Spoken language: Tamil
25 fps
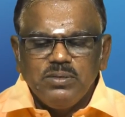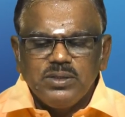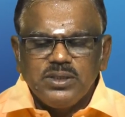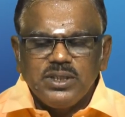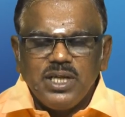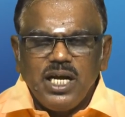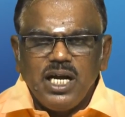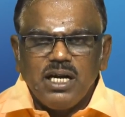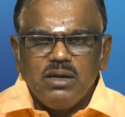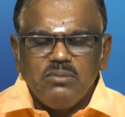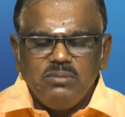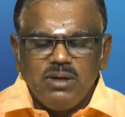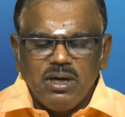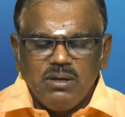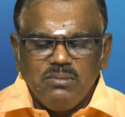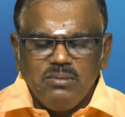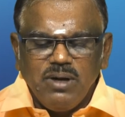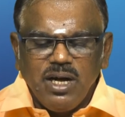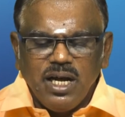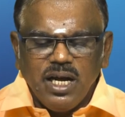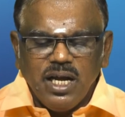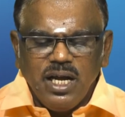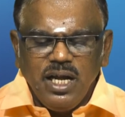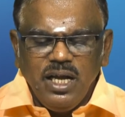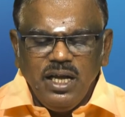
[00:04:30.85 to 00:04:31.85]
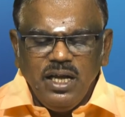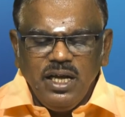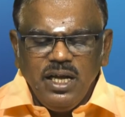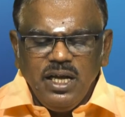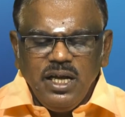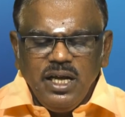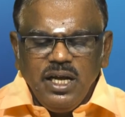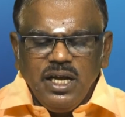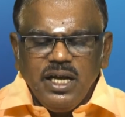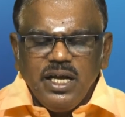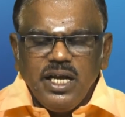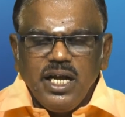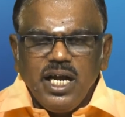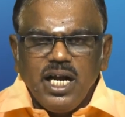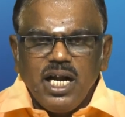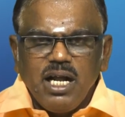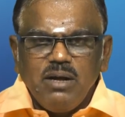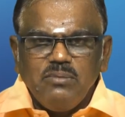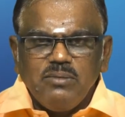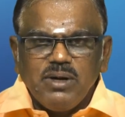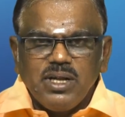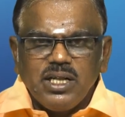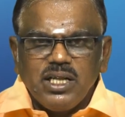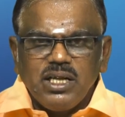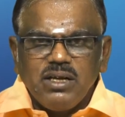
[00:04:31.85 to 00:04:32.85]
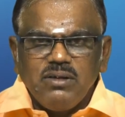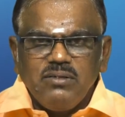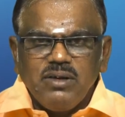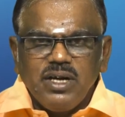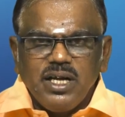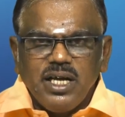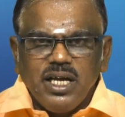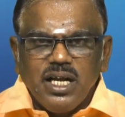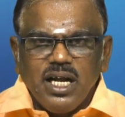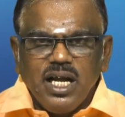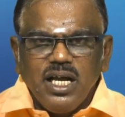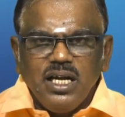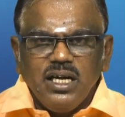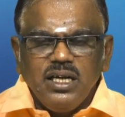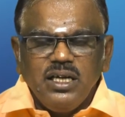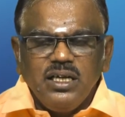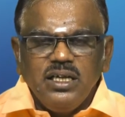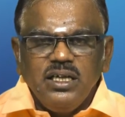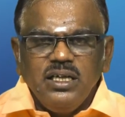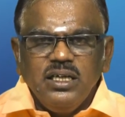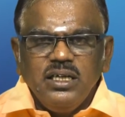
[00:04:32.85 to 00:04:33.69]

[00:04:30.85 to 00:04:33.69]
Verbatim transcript: ஸ்தான பலமாக ஏழாம் இடத்துக்கு வருகிறார்